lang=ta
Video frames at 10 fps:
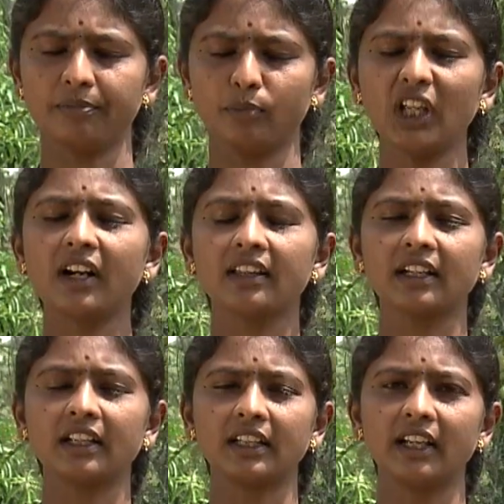முதல்
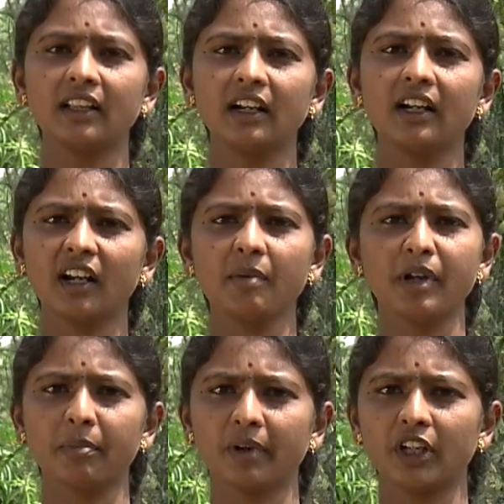இடத்துல இருக்குது எதுலலாம்
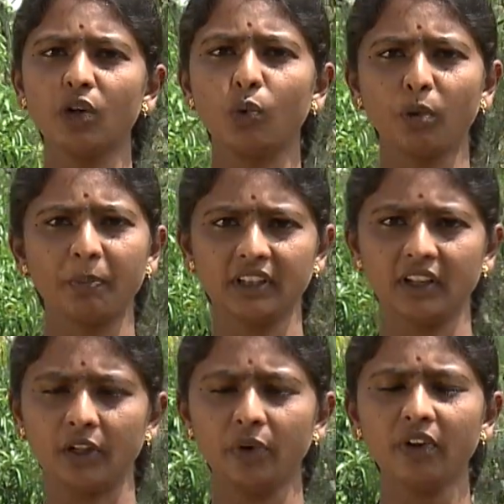நிலப்பரப்புலையும்
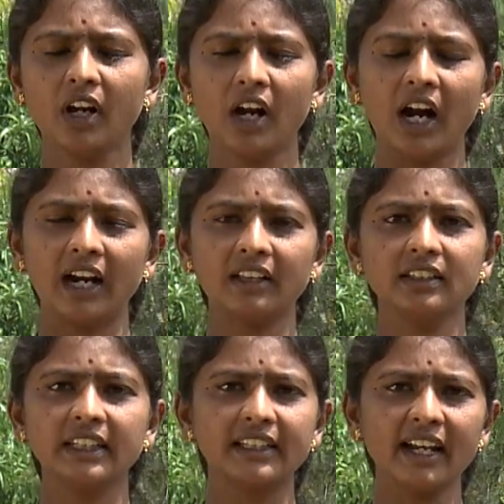உற்பத்திலையும்
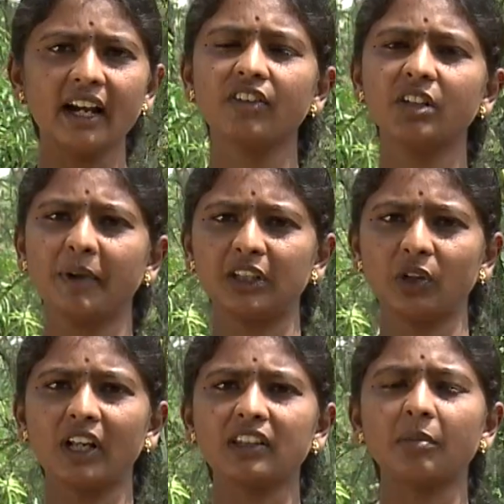அடுத்து இந்தியாவில் வந்து
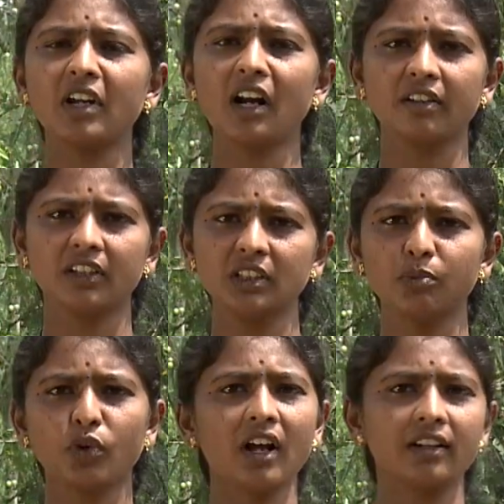பார்த்தோன்னா தமிழ்நாடு வந்து
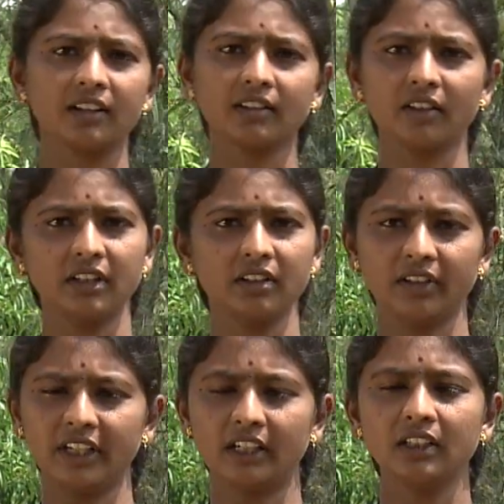மூணாவது இடத்துல வந்து
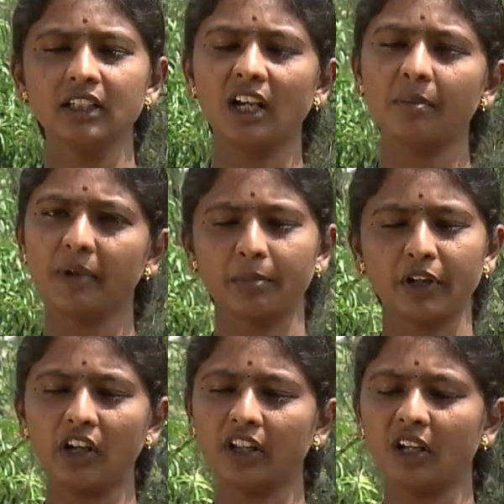வைக்குது
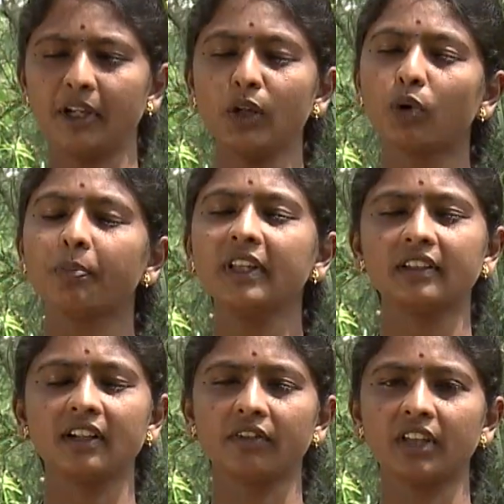நிலப்பரப்புலையும் அதே மாதிரி உற்பத்தி
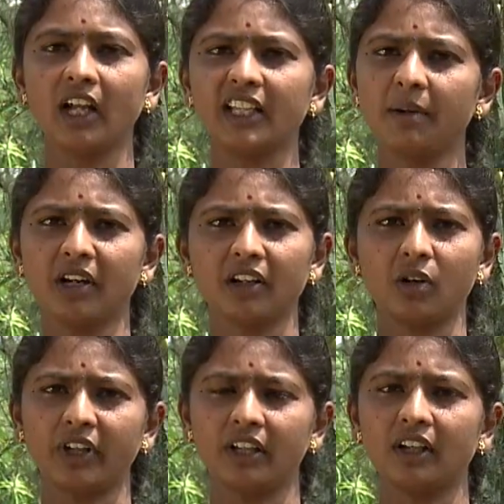திறன் வந்து அதிகமாக
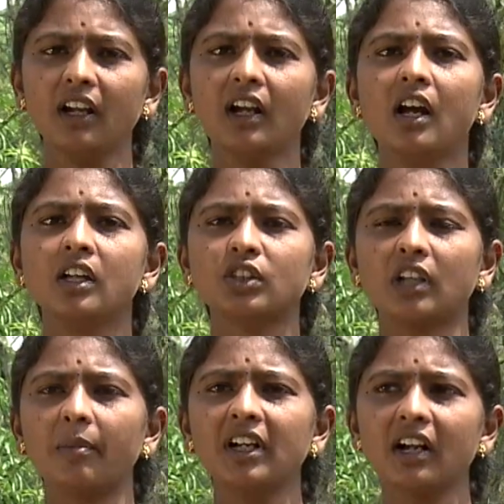இருக்கக்கூடியதில் ஸோ
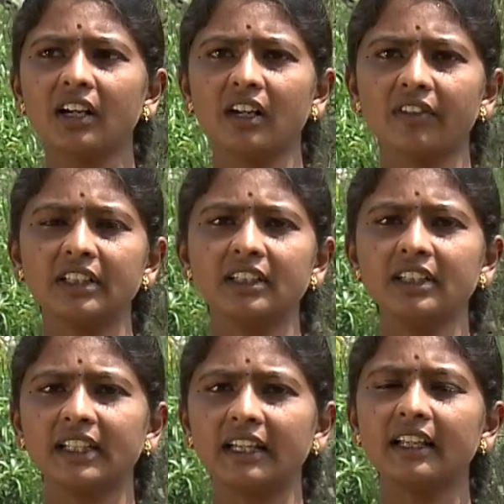தமிழ்நாட்டில் வந்து
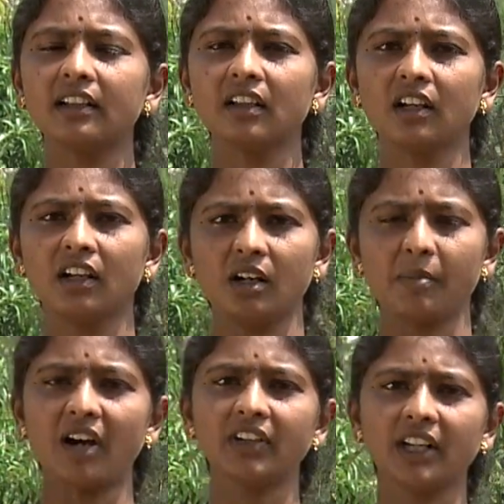எந்தெந்த
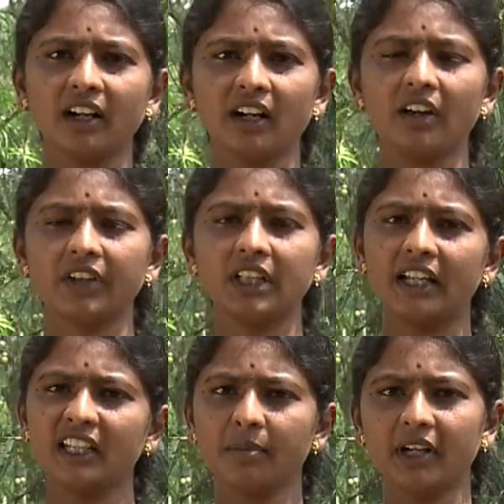மாவட்டங்கள்லாம் வந்து
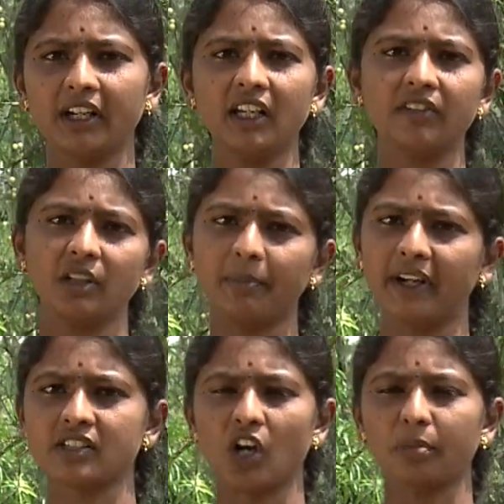அதிகமாக நெல்லி வந்து
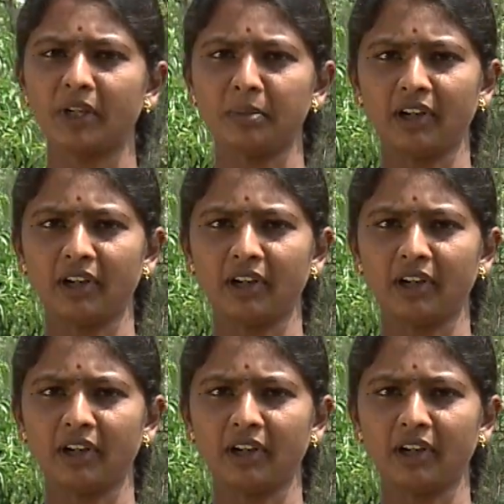பயிர் சாகுபடி